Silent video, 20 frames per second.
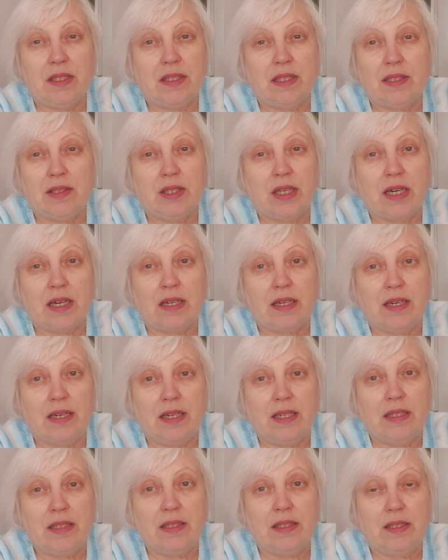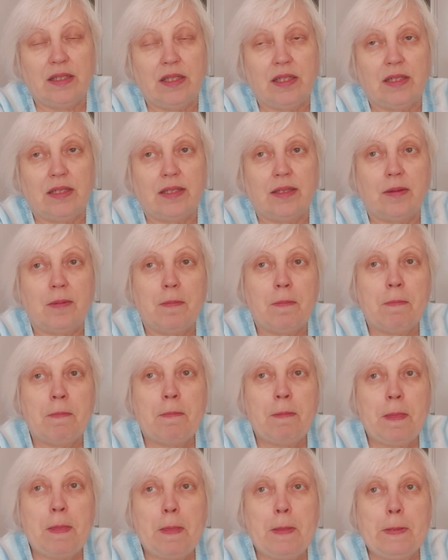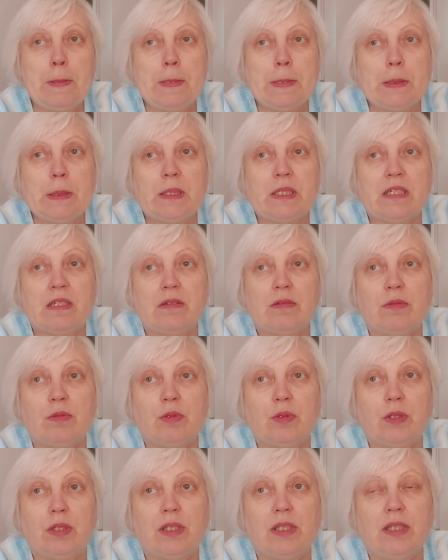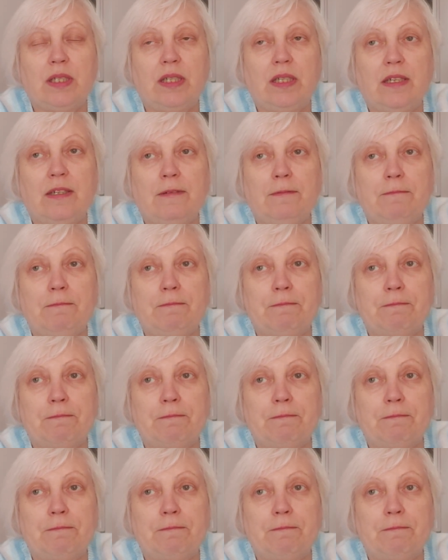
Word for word: она дорогая сейчас. Ну вот, и